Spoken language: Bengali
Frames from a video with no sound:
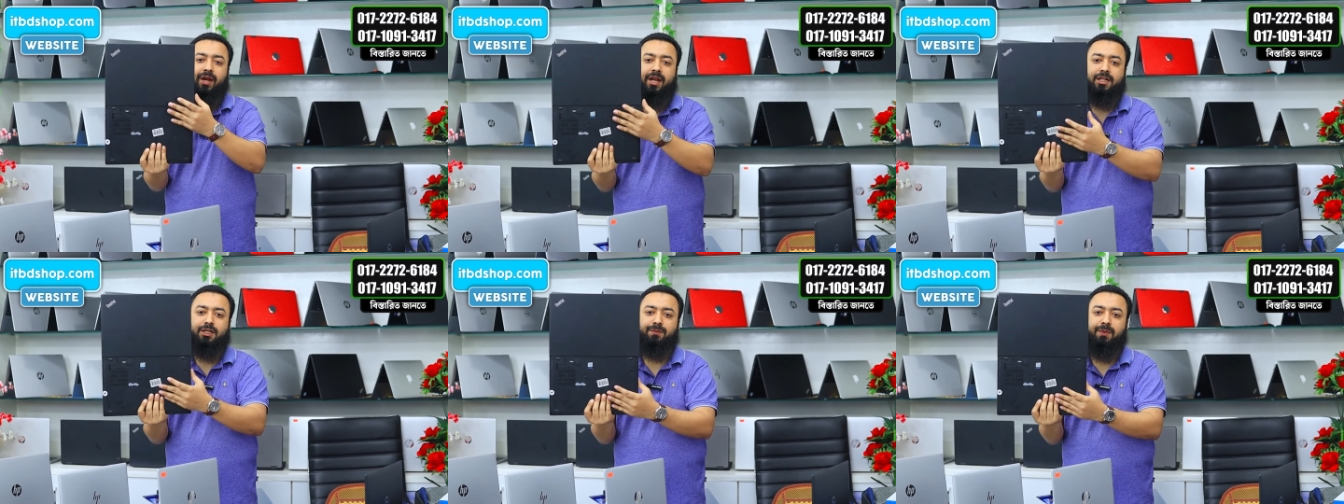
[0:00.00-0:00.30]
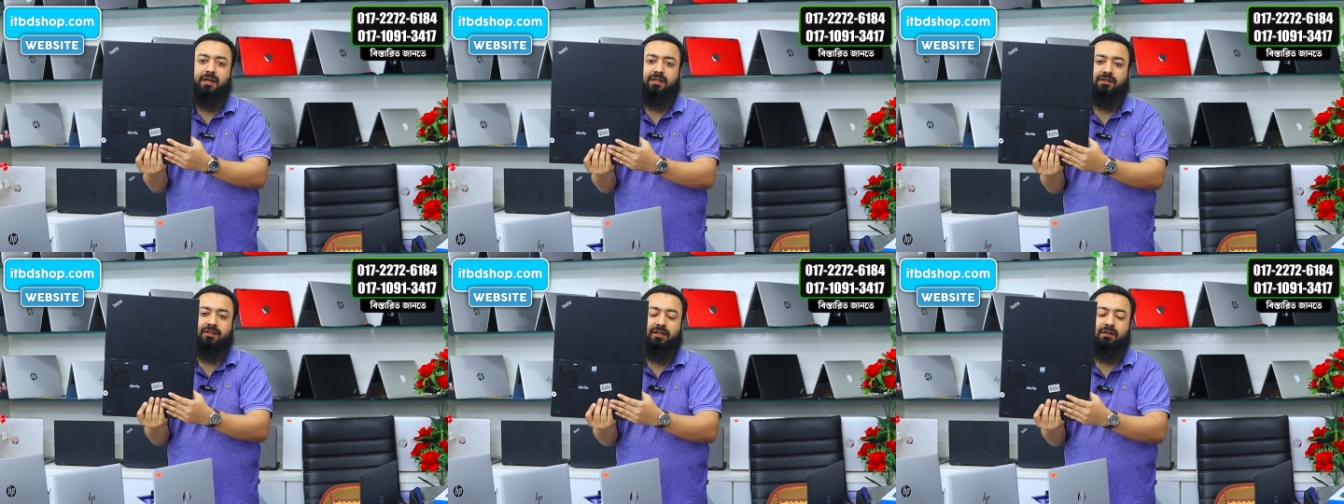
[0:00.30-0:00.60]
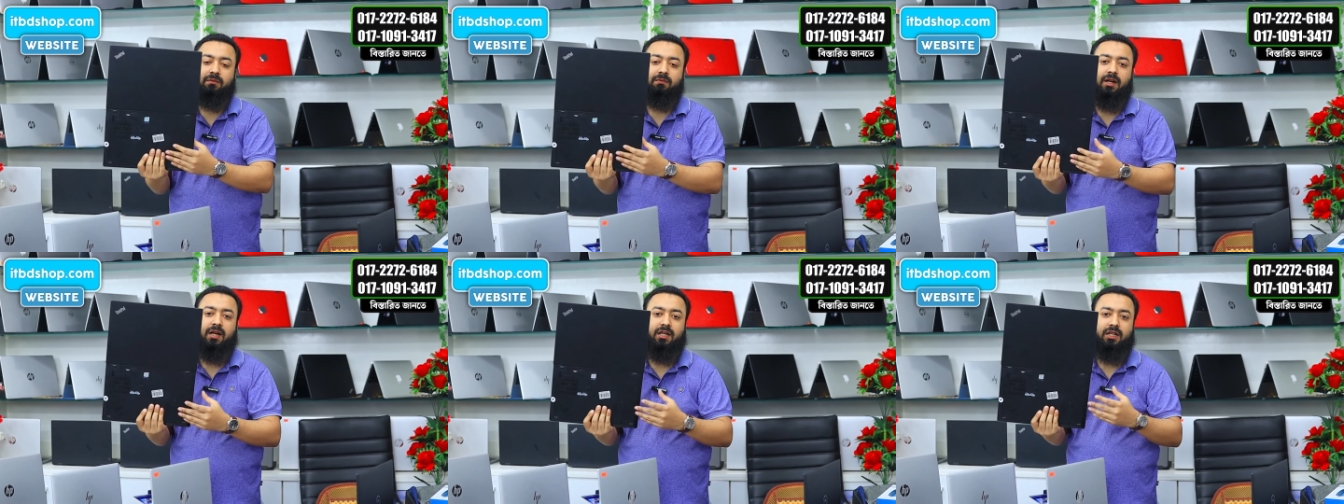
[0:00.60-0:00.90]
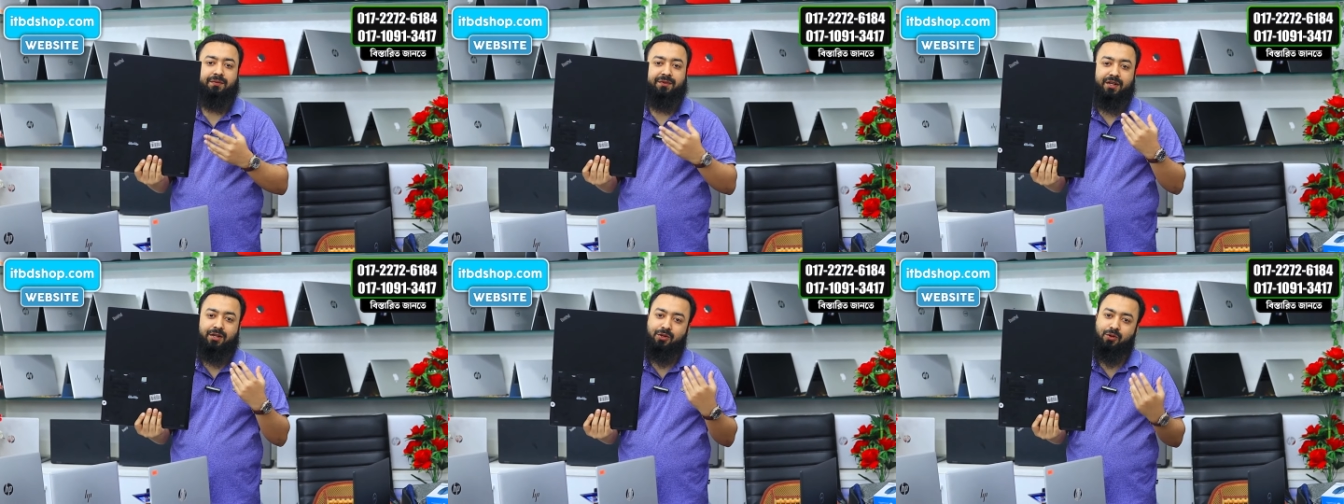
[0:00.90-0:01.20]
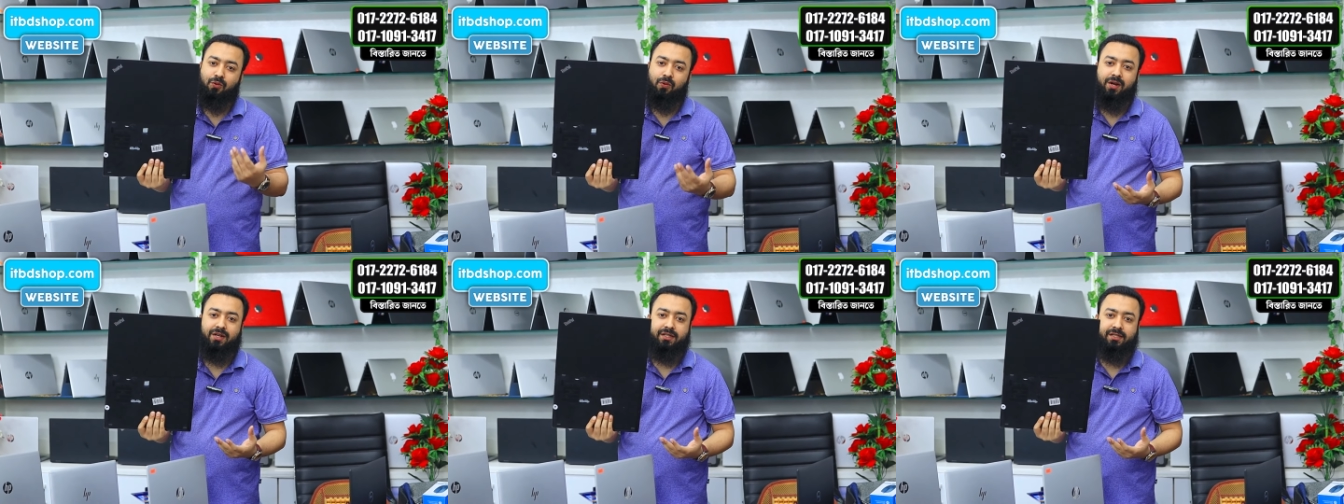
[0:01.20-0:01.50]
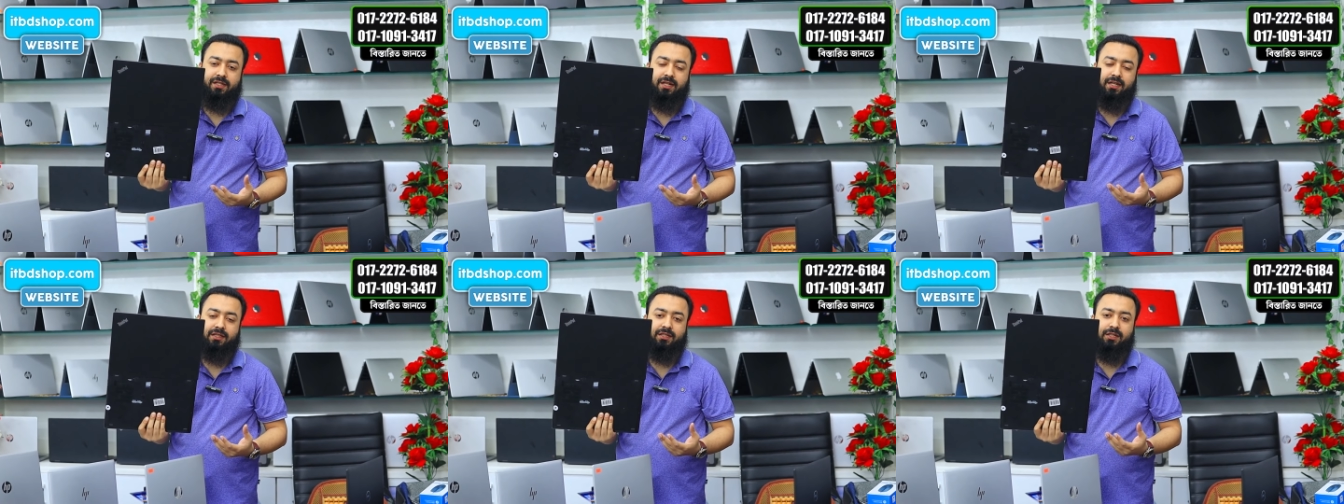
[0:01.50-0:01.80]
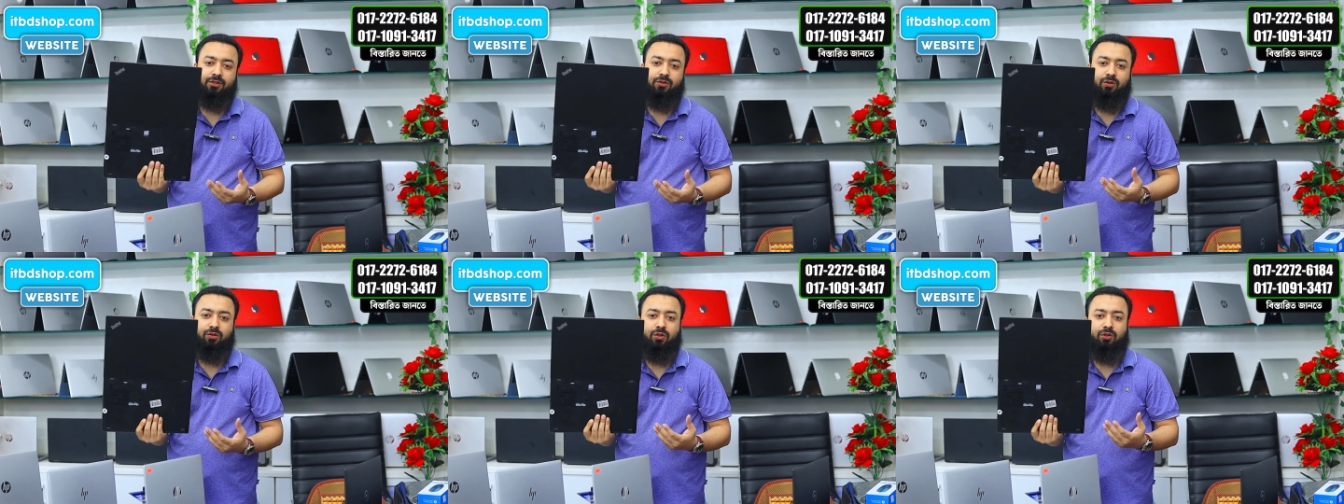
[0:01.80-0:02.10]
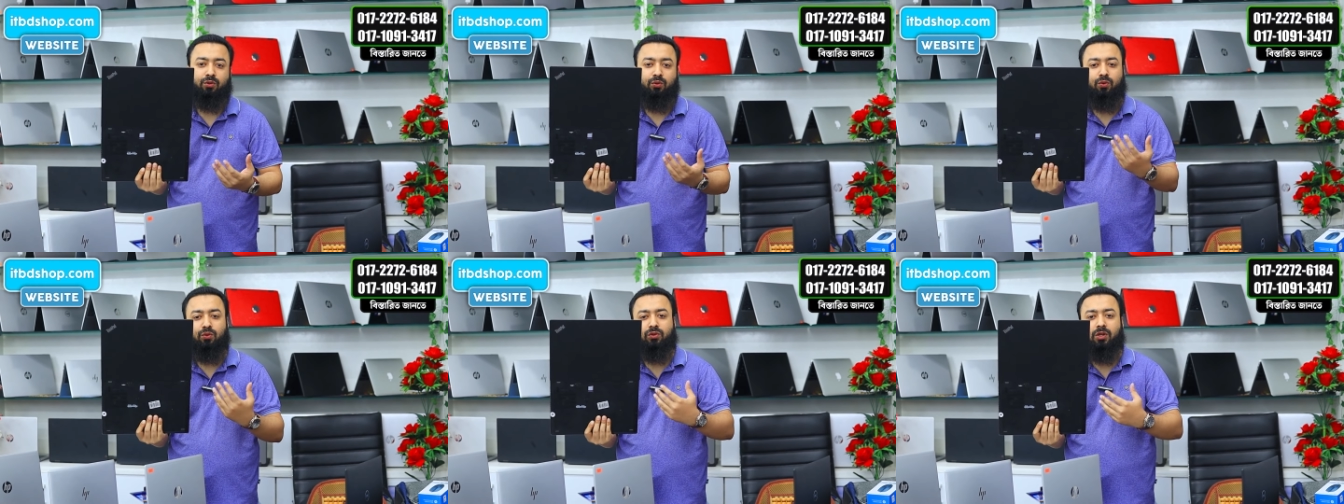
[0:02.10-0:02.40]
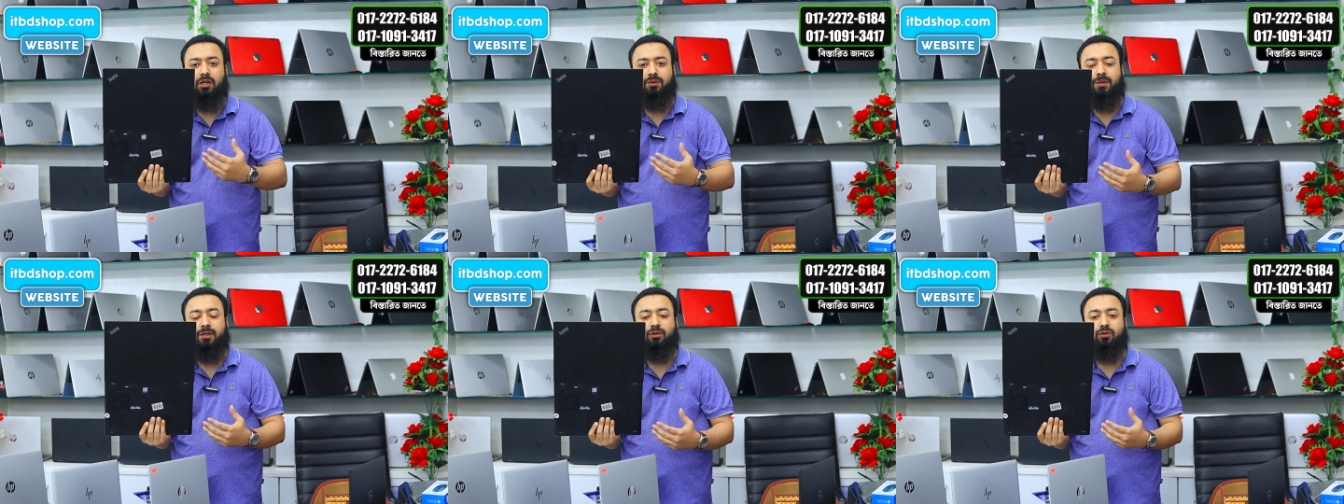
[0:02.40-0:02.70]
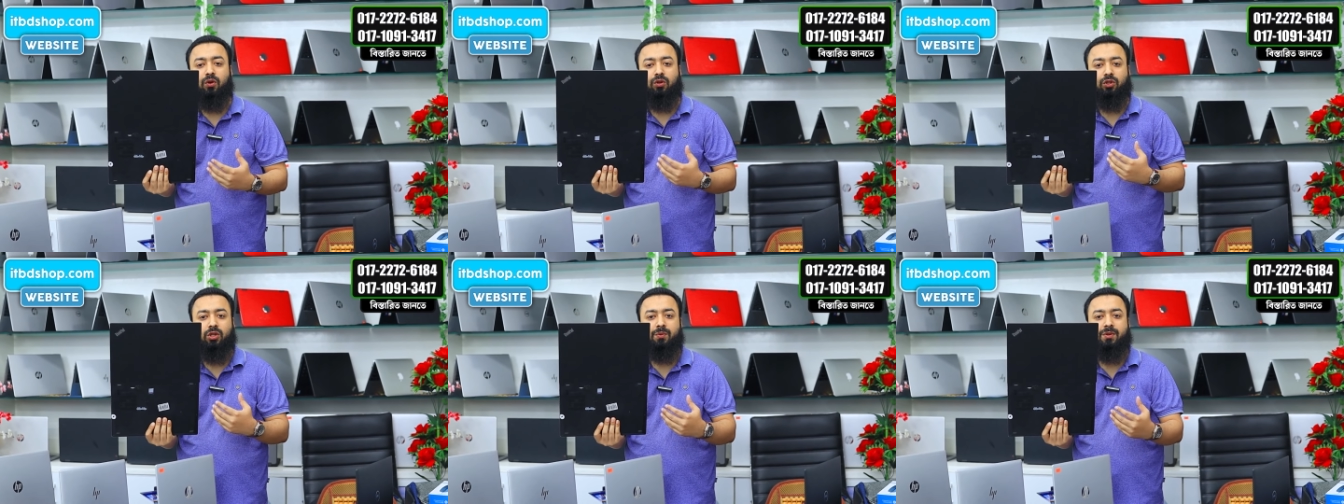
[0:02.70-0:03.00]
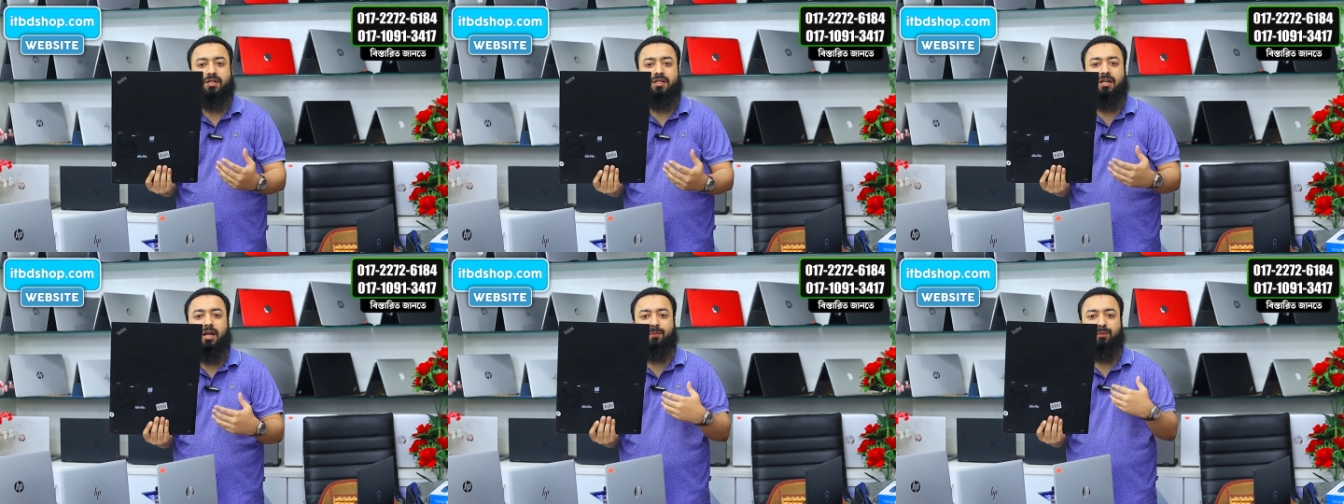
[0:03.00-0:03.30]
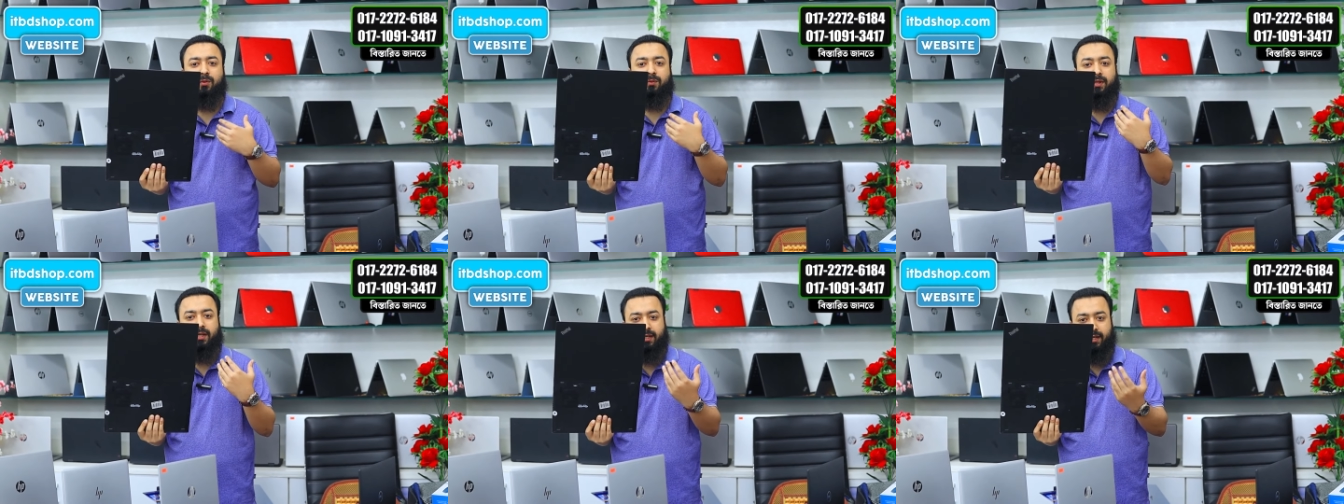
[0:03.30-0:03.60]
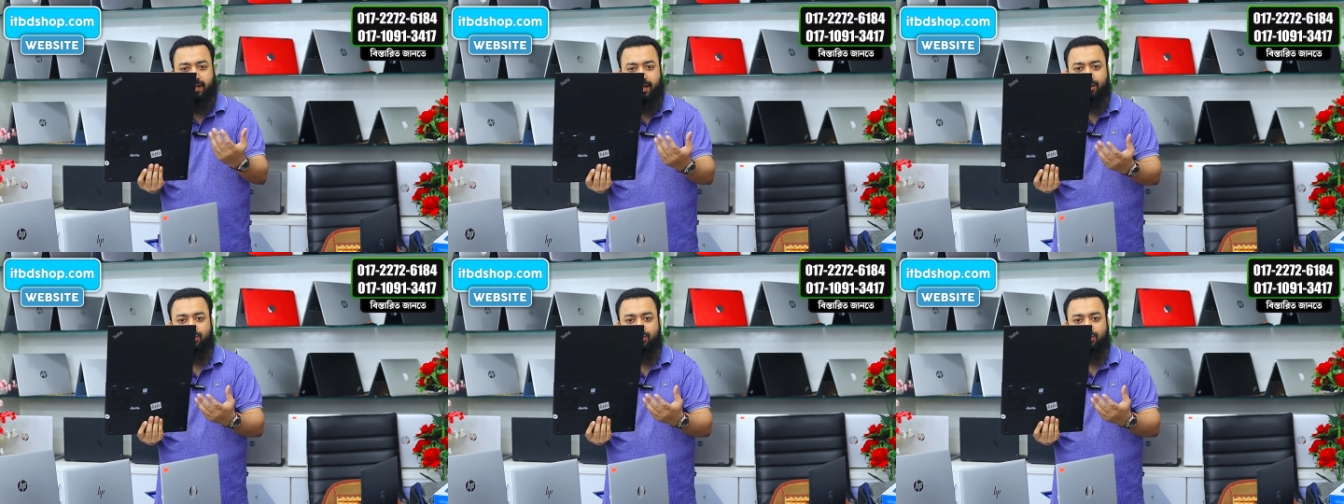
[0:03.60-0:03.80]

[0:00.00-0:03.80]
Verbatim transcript: ফ্রেশ পাচ্ছেন মাল্টিপল কোয়ান্টিটি আছে যত দ্রুত আসবেন তত বেশি ল্যাপটপ দেখে